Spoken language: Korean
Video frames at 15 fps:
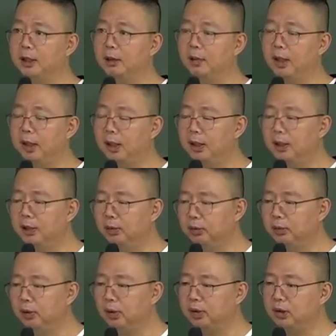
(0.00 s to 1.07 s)
왜?
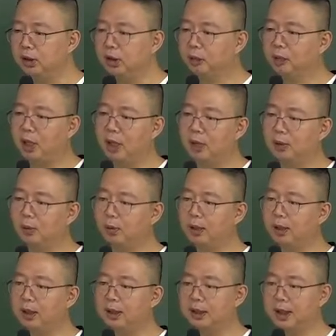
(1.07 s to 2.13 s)
주거 침입 강도
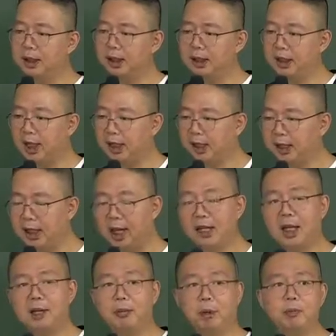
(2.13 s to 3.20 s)
강간 살인이라는 그
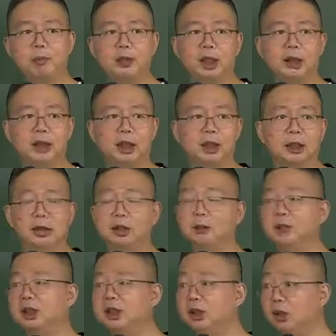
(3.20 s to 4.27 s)
하나의 범죄 행위에 대해서
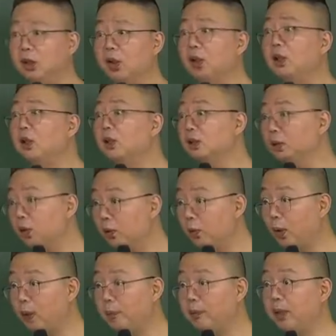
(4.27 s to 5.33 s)
이미 징역 1년을
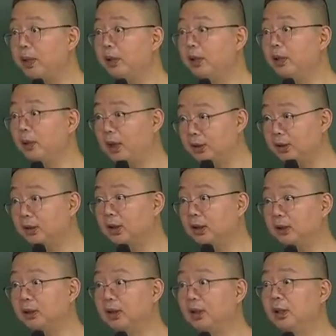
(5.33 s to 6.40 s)
선고하는 판결이
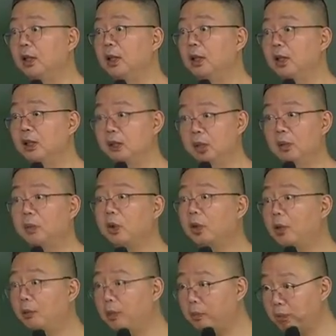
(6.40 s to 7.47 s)
확정돼서 형벌을
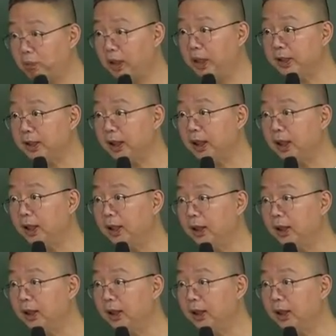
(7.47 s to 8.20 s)
한번 부과했잖아.